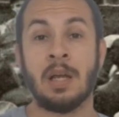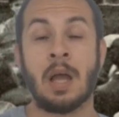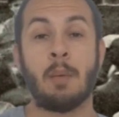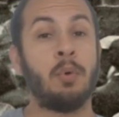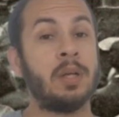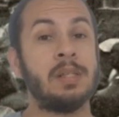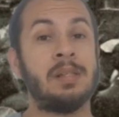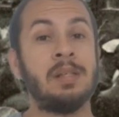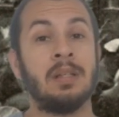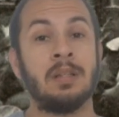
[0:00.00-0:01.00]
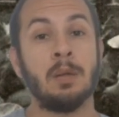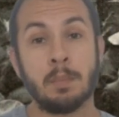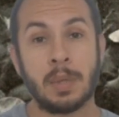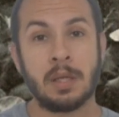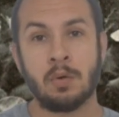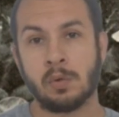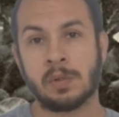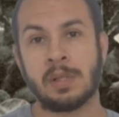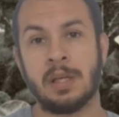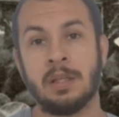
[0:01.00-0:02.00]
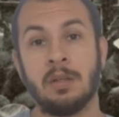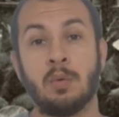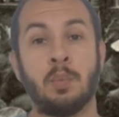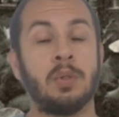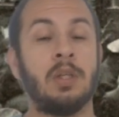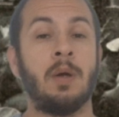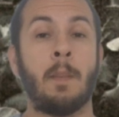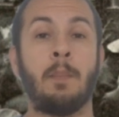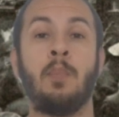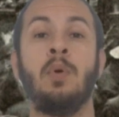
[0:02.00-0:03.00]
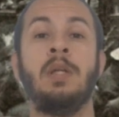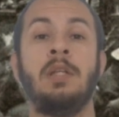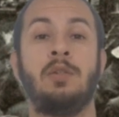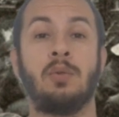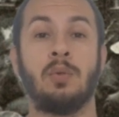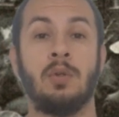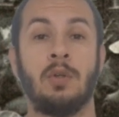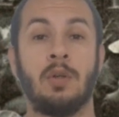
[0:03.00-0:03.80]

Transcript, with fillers: A burguesia também consegue o poder político.